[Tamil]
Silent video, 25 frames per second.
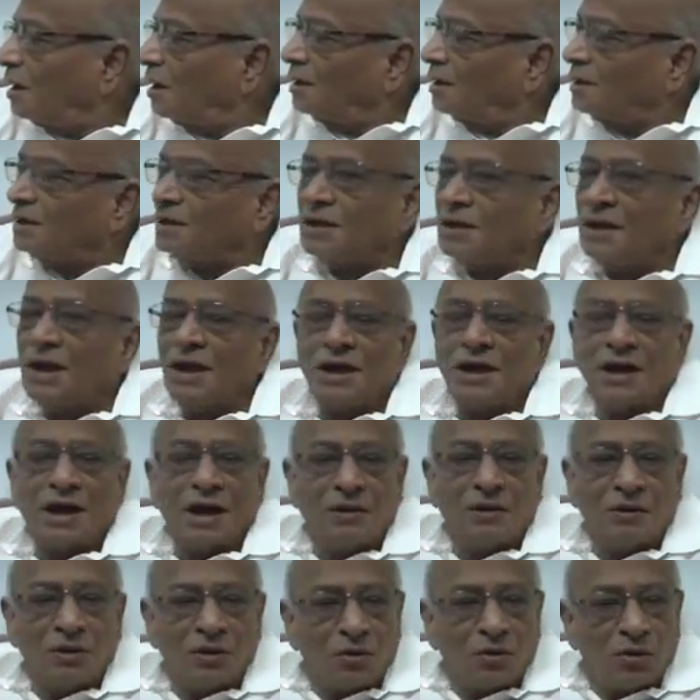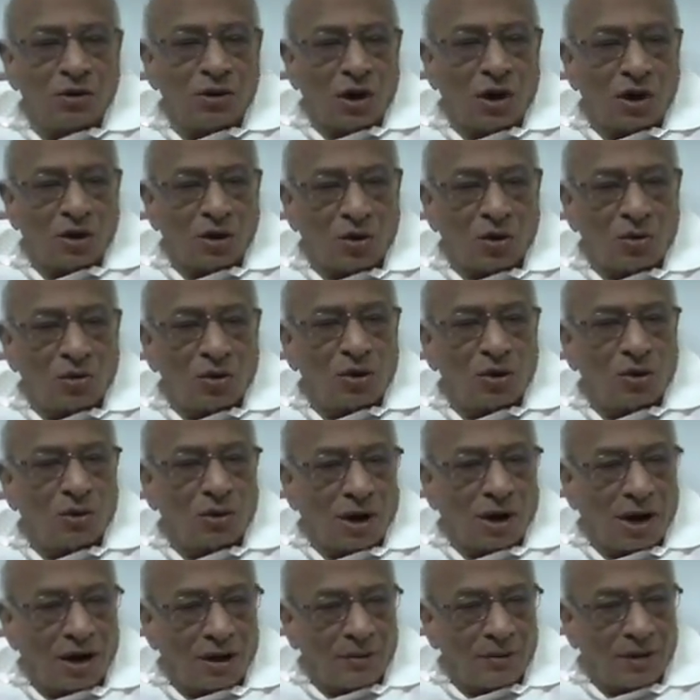எதிர்காலத்தையே கேள்விக்குறியாக்கக்கூடிய
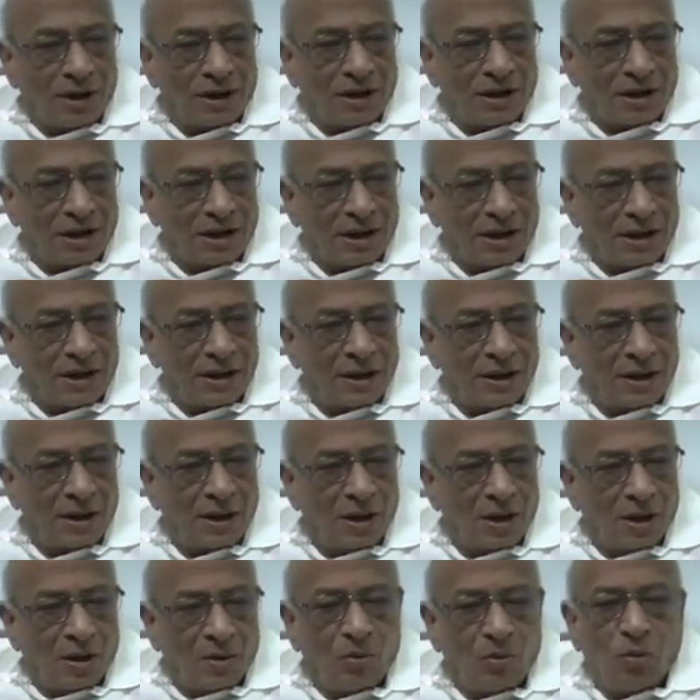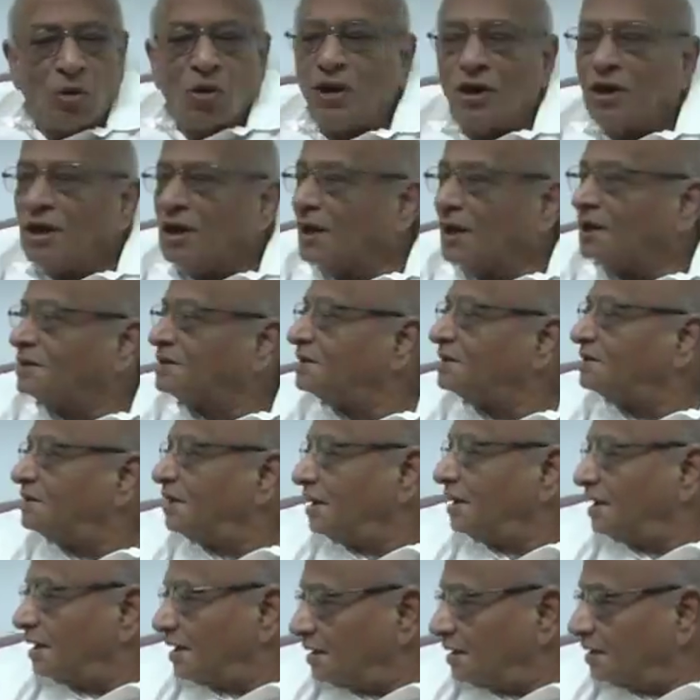ஒரு நடவடிக்கையை மோடி அரசு
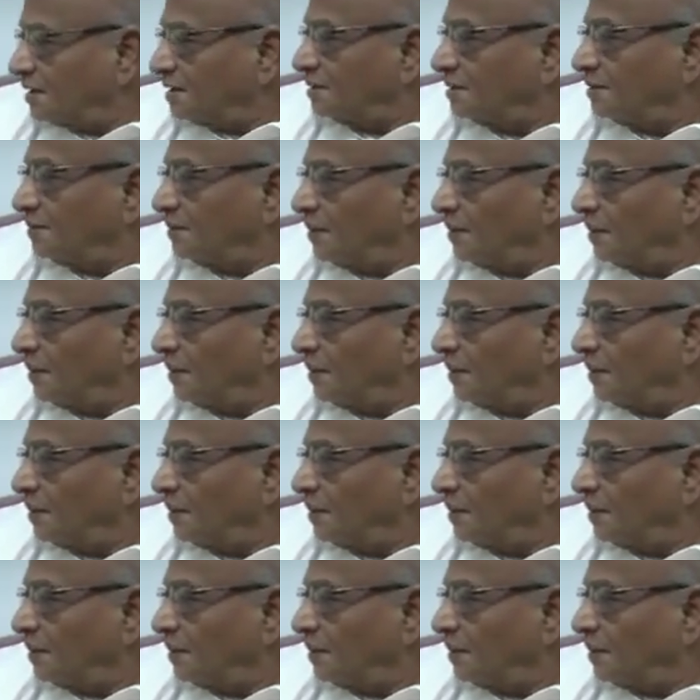செய்கிறது